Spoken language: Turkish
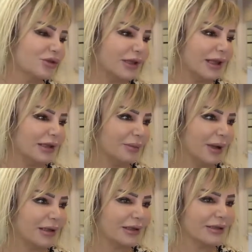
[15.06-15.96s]
Güzellik
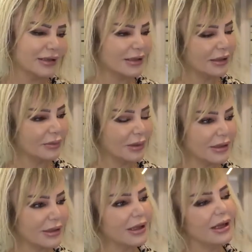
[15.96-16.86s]
Merkezi
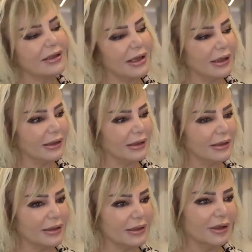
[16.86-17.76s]
işletmecisi Aysel
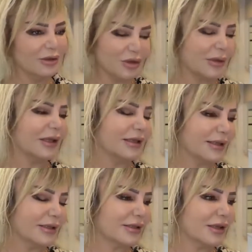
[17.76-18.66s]
Kılıç. Uzman
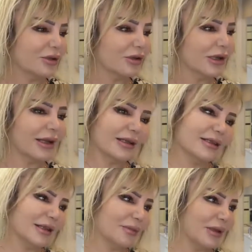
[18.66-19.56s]
estetisyen olarak
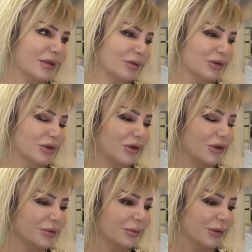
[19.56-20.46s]
işletmede bulunuyorum.